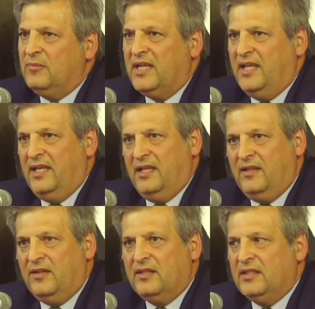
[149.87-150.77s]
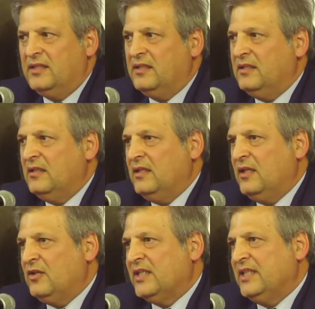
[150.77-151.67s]
que Jerez
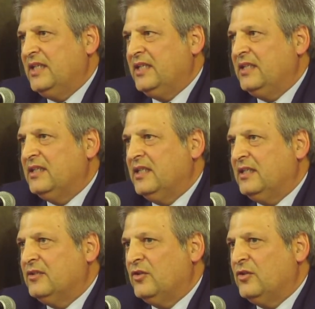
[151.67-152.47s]
y, los que tienen interés,